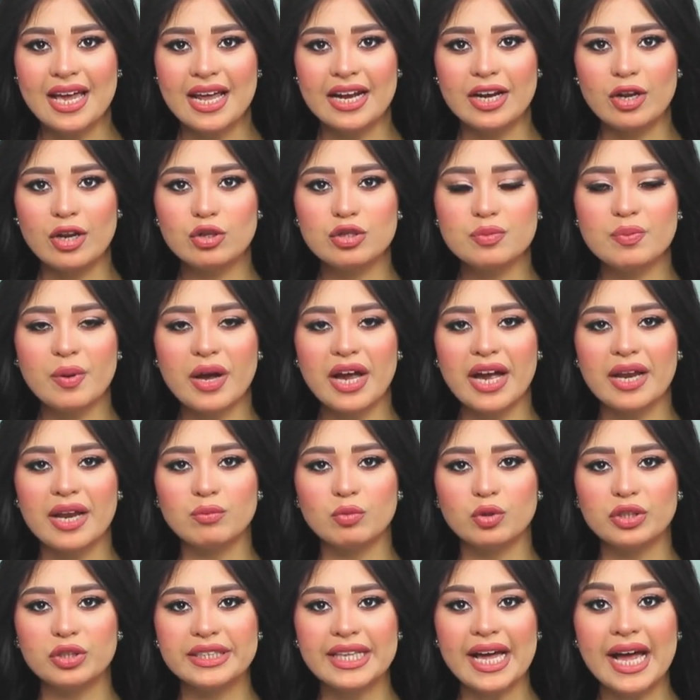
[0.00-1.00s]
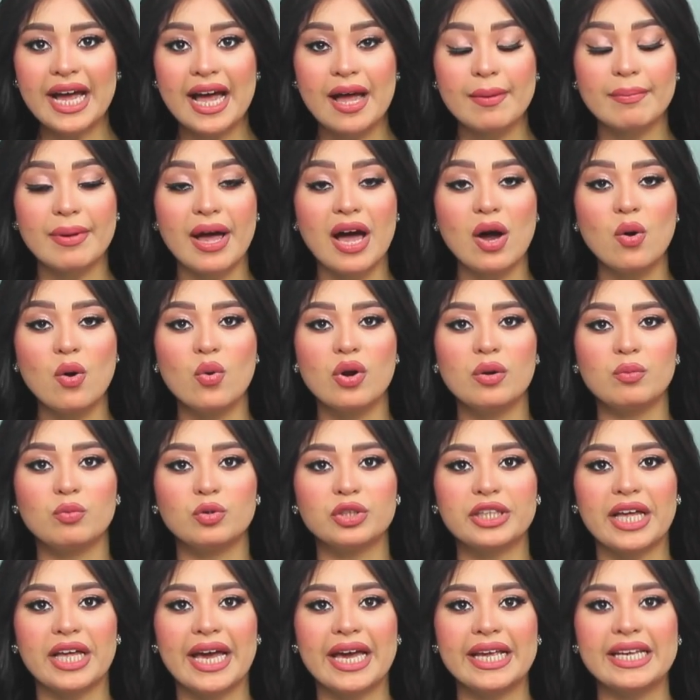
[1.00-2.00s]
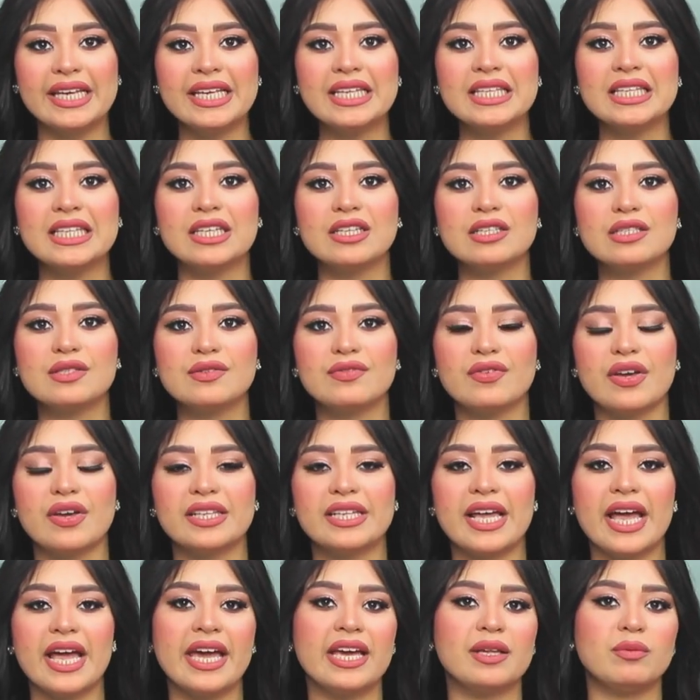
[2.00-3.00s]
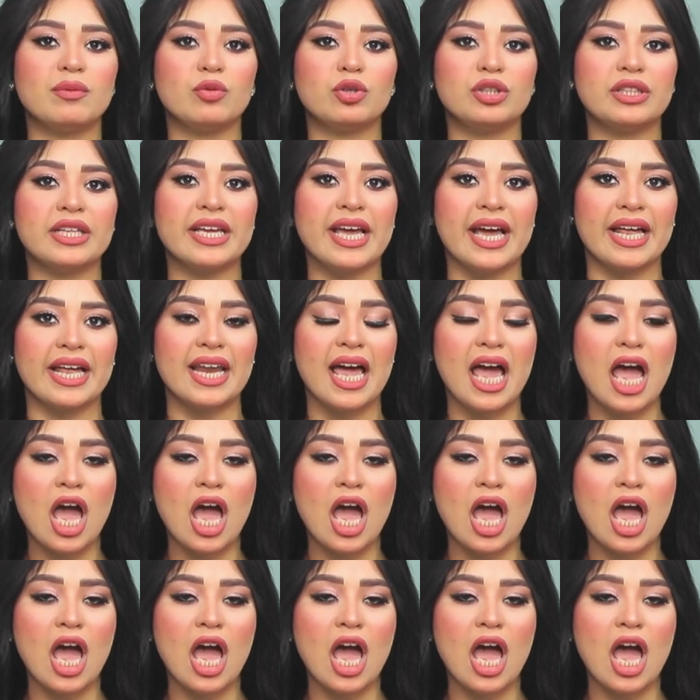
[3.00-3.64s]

ليصبح المنتخب أول متأهلين لنصف نهائي المونديال